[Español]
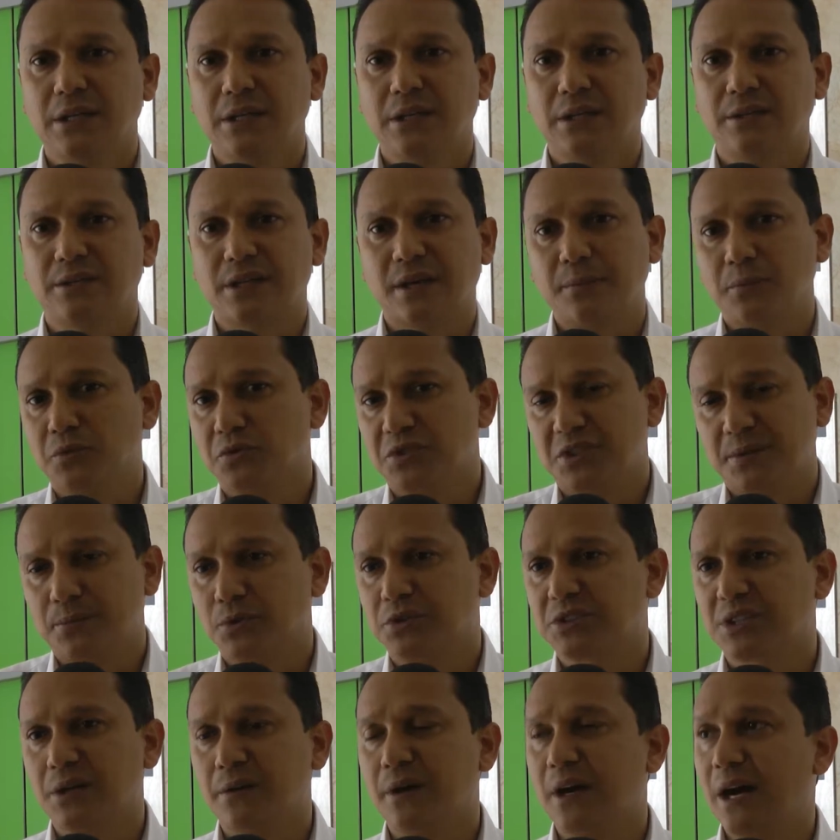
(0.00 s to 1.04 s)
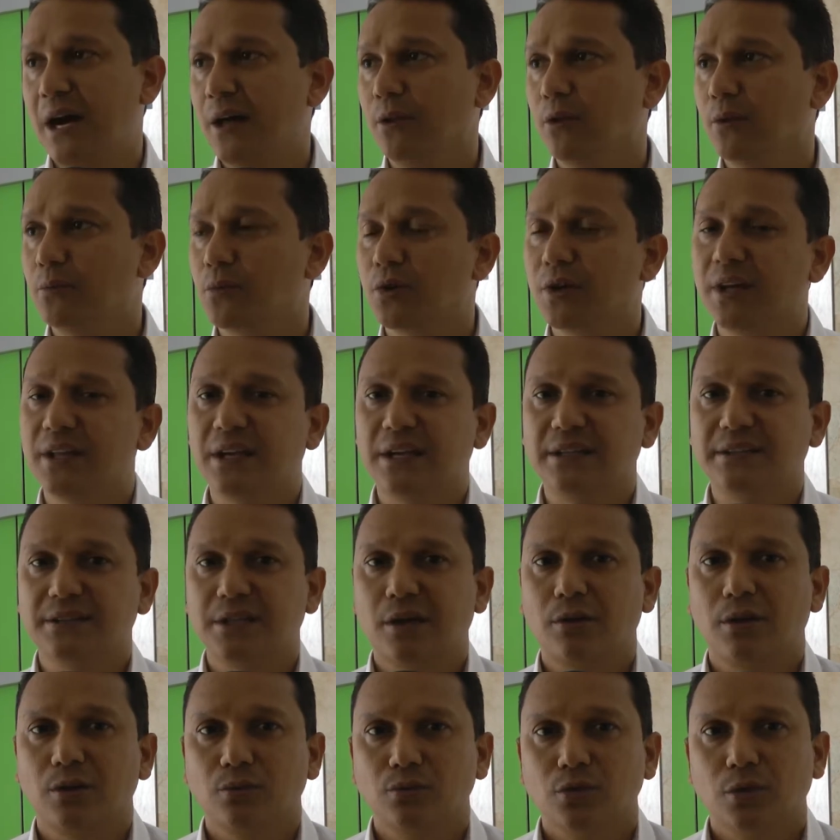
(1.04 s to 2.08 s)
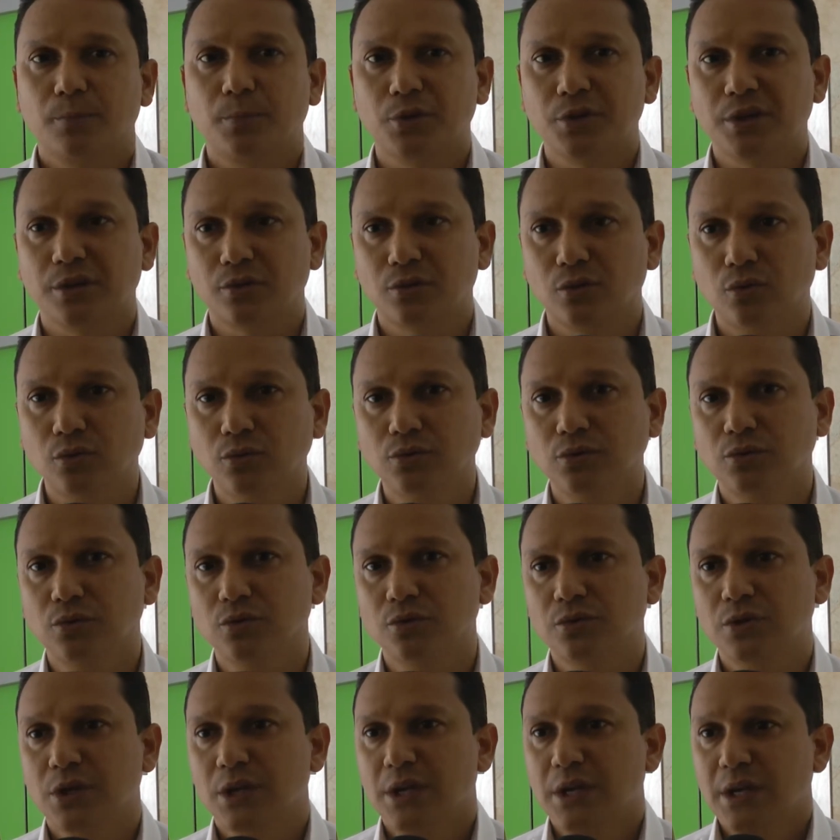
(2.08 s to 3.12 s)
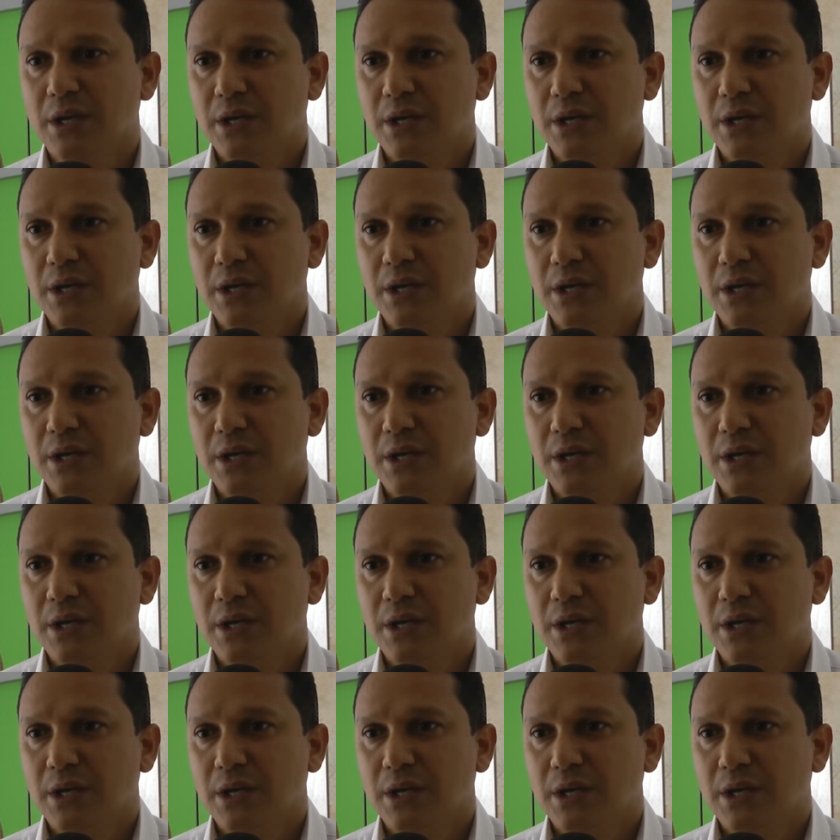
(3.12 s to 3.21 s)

Estamos, hemos trabajado, hemos adelantado algunos proyectos juntos